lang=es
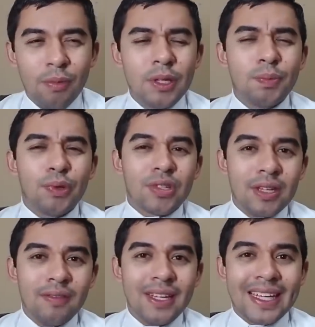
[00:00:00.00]
¿Cómo es
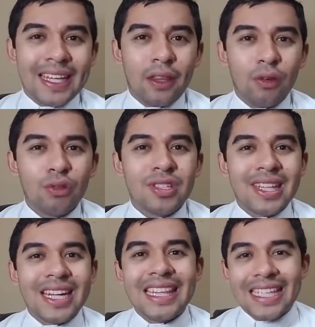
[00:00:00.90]
posible que Dios
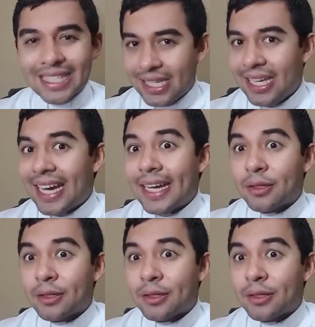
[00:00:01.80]
trate así